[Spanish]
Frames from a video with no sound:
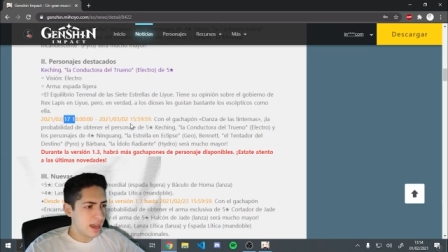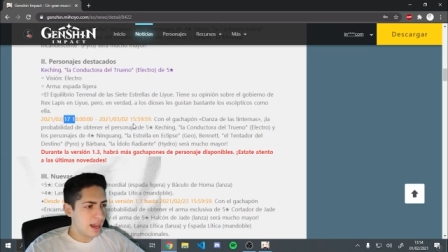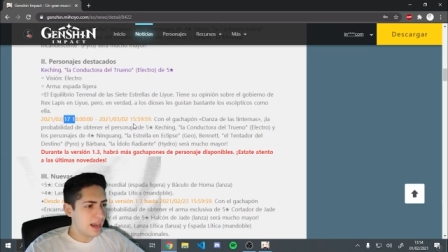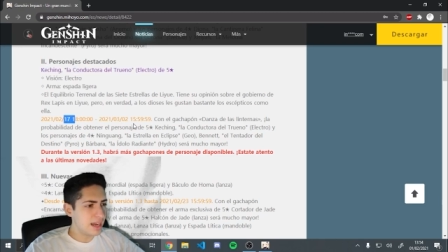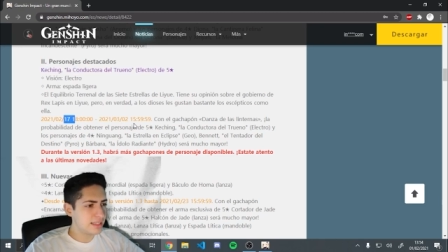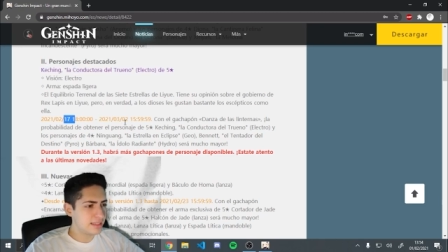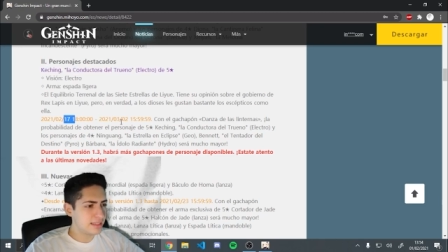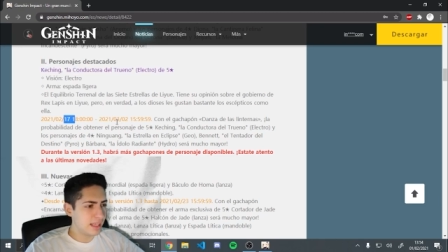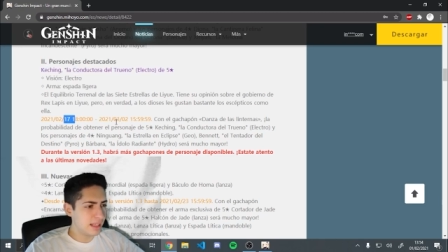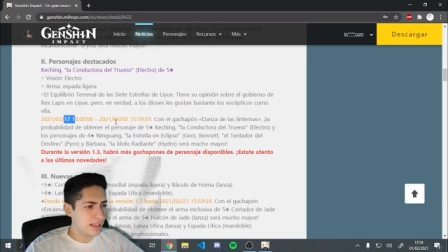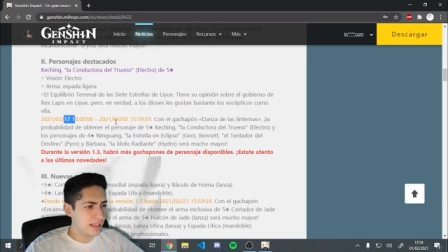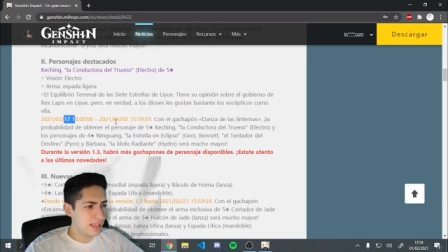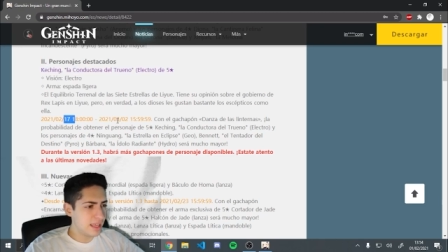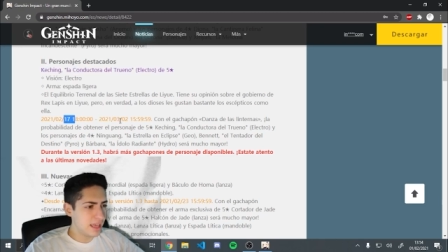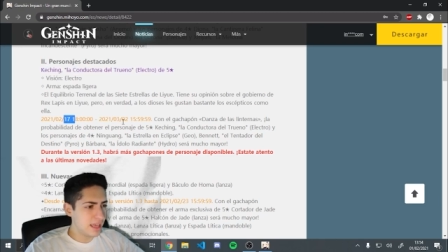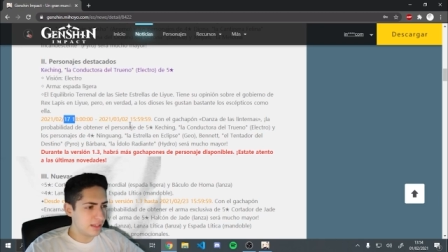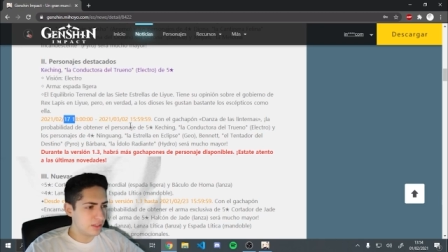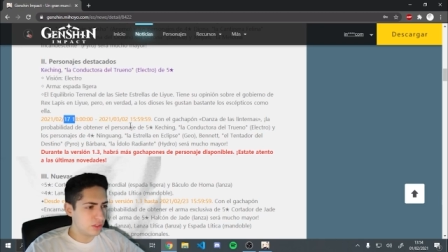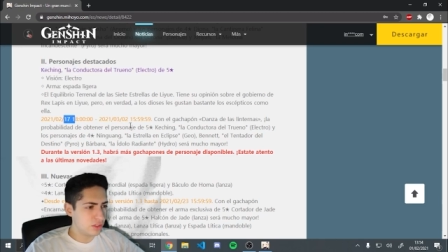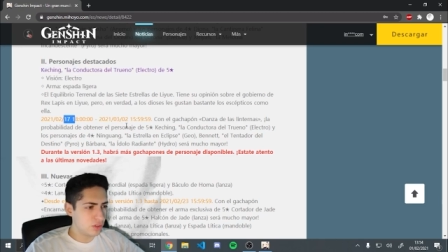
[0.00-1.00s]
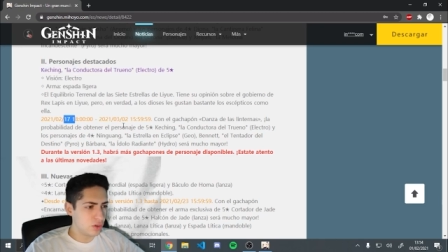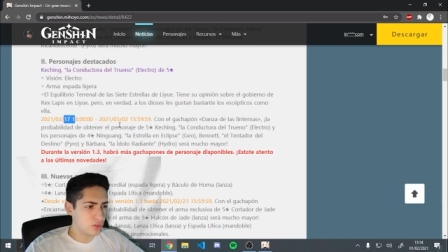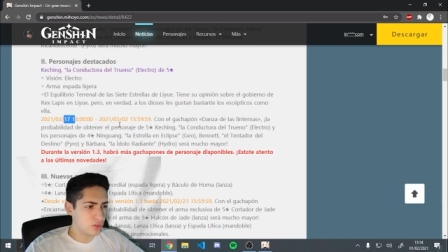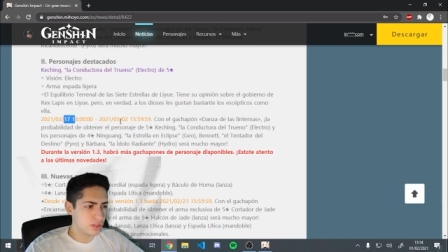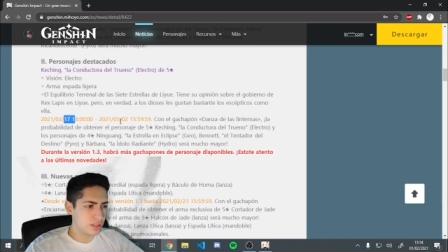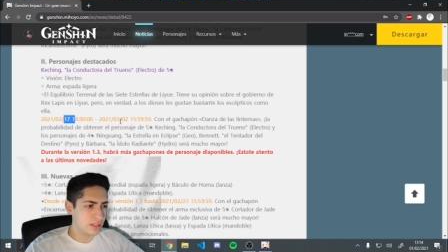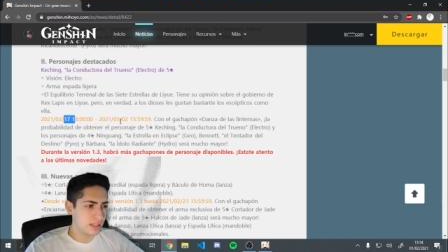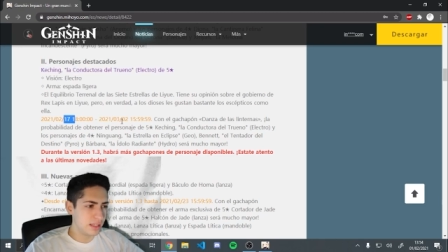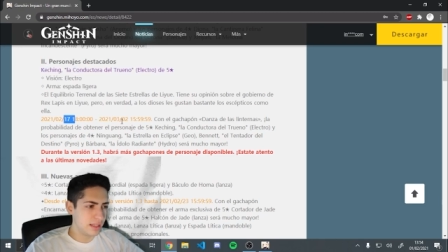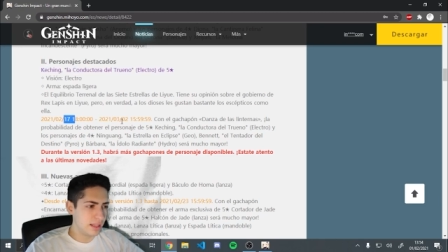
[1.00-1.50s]
hasta el día
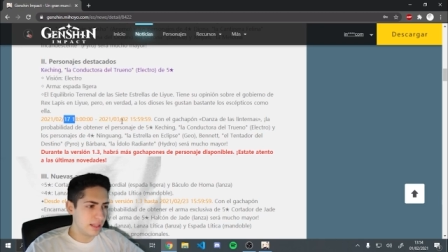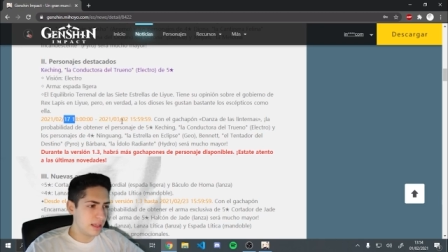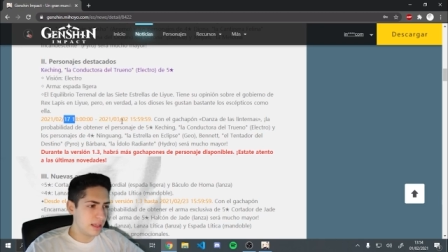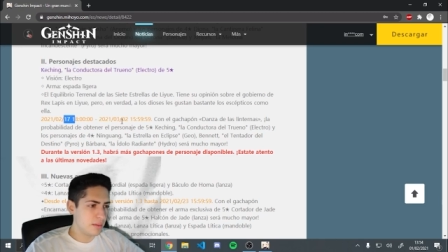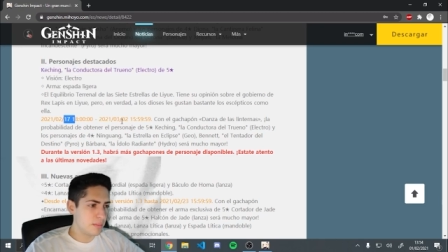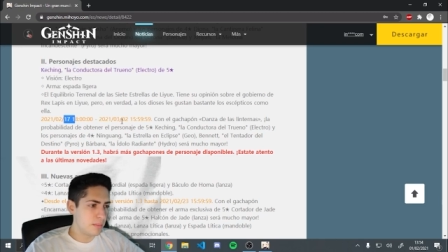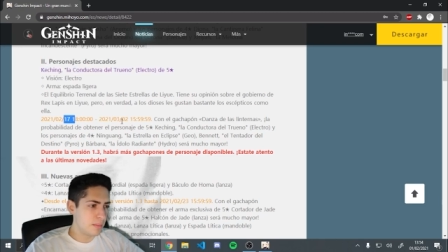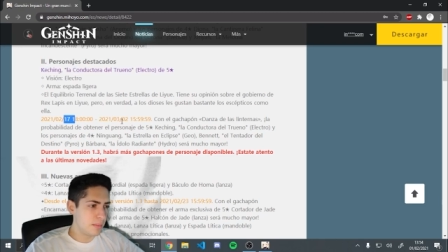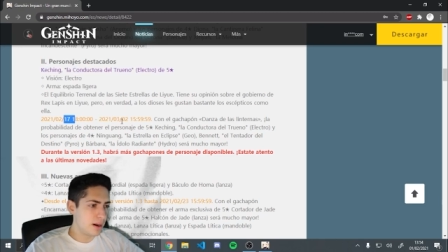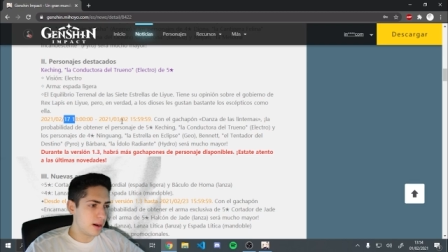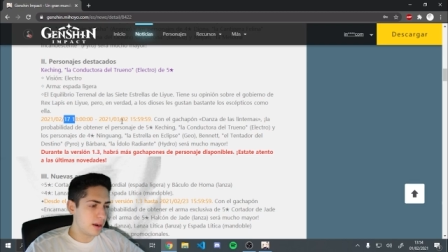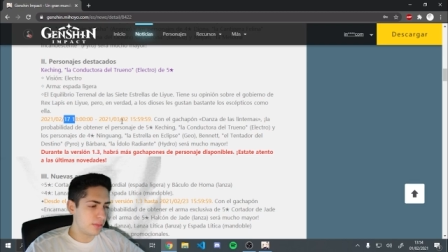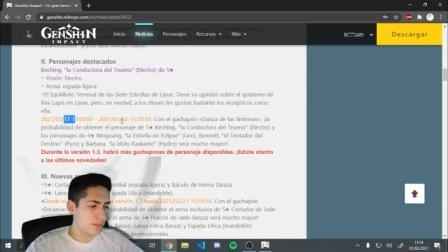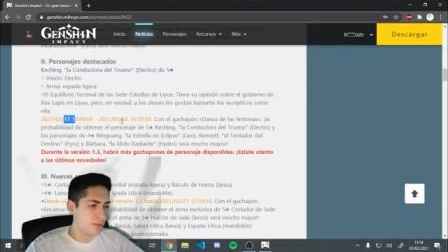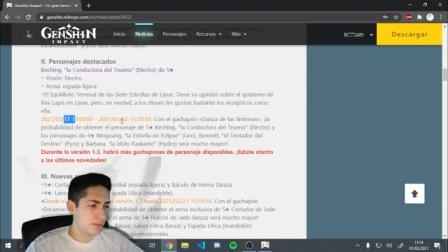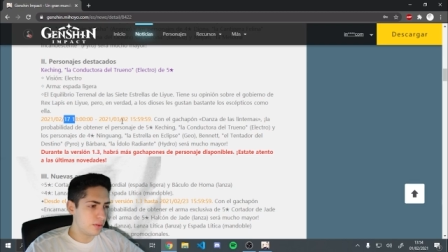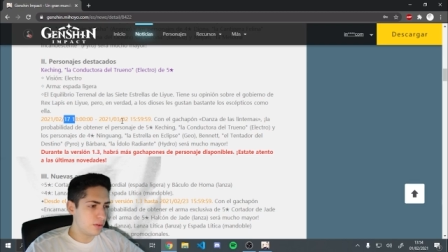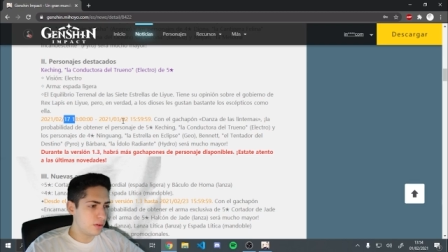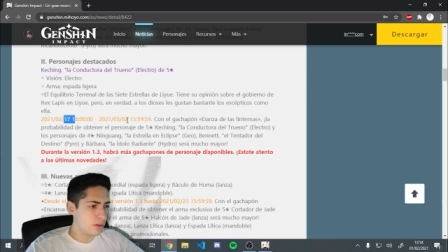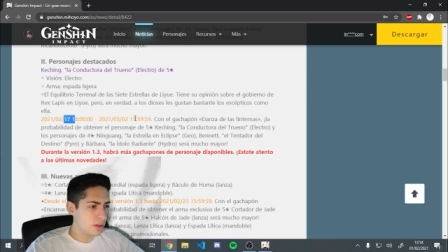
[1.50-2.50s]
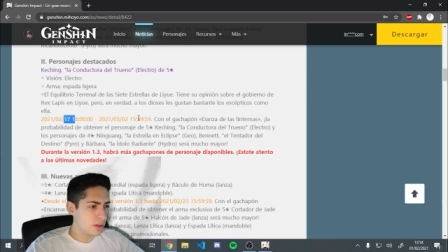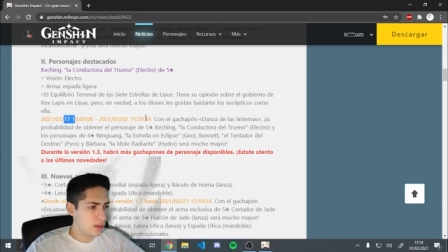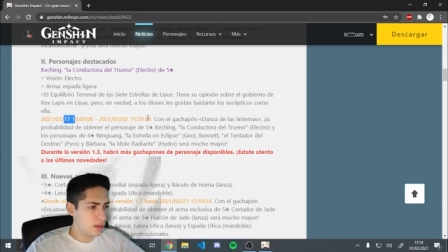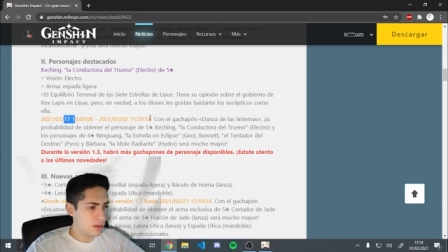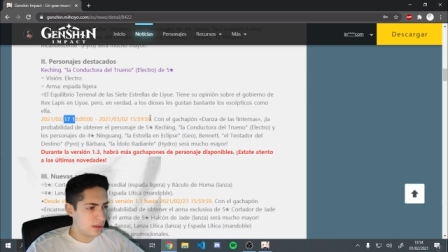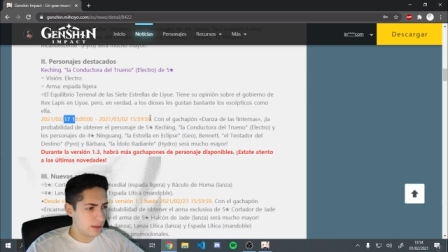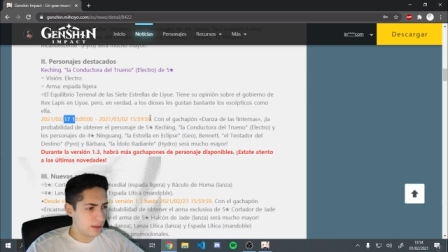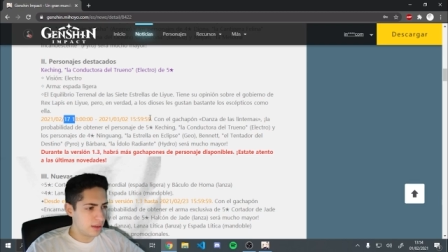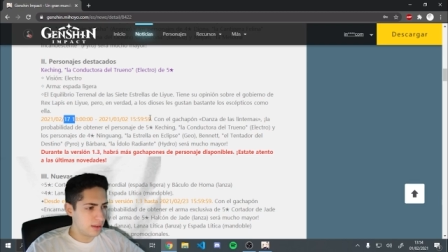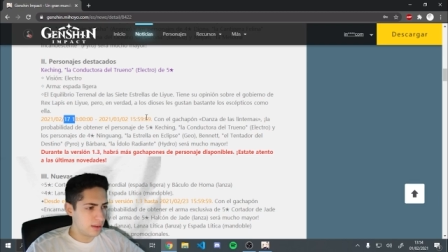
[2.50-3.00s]
2 de marzo
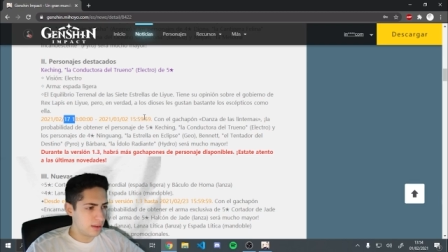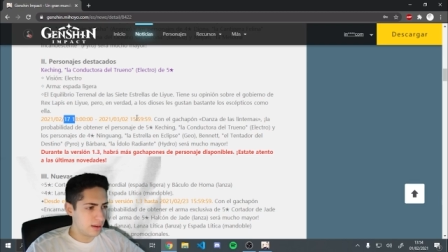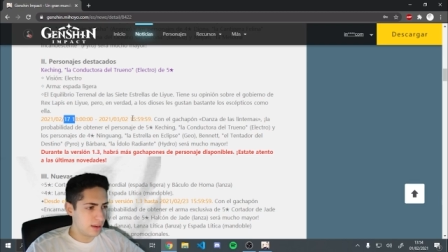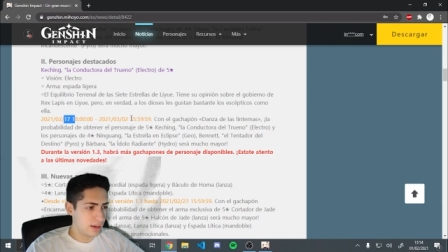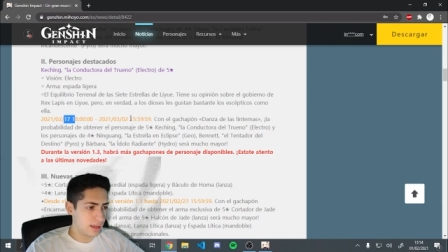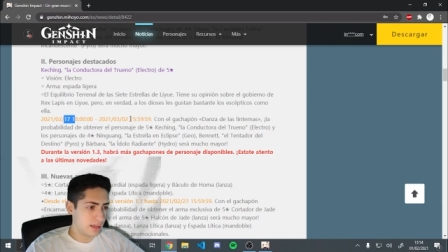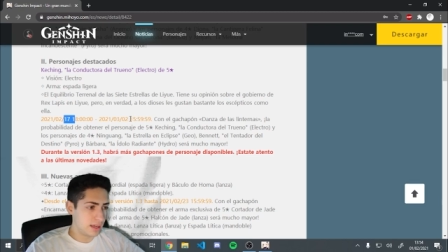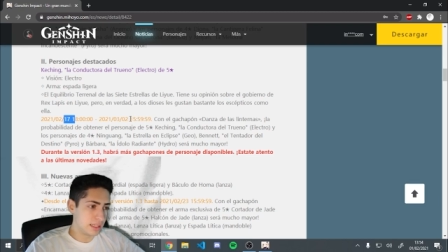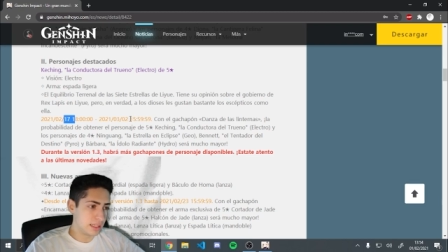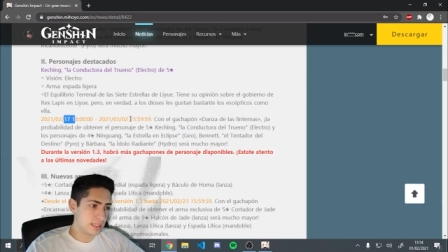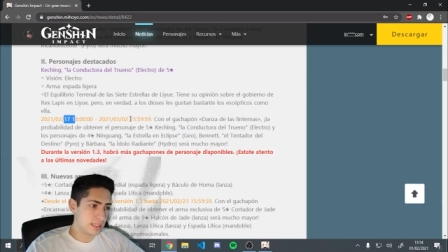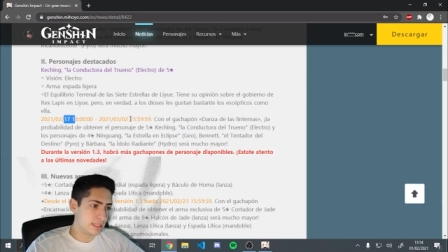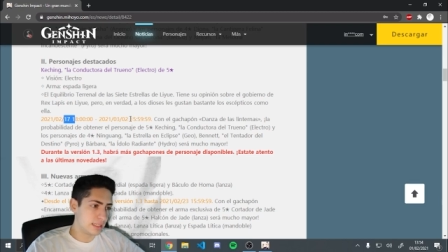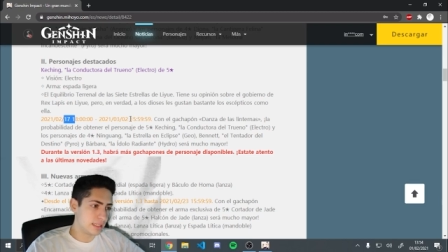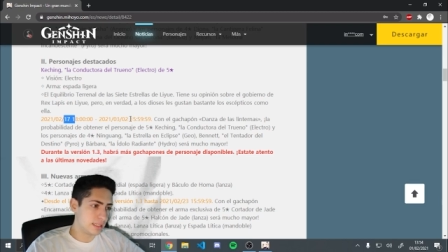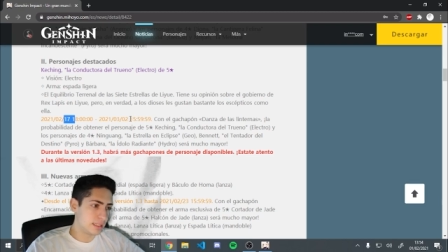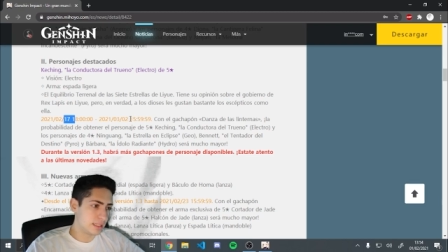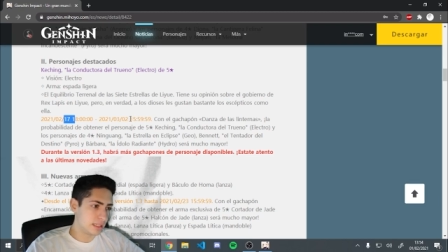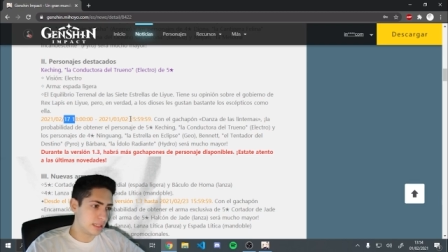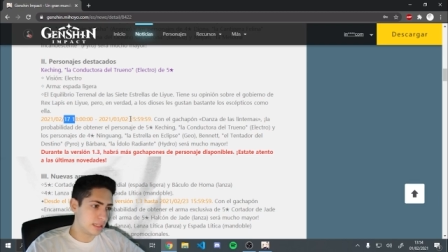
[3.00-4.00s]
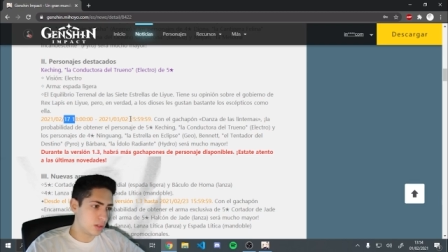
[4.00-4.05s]
eh, a las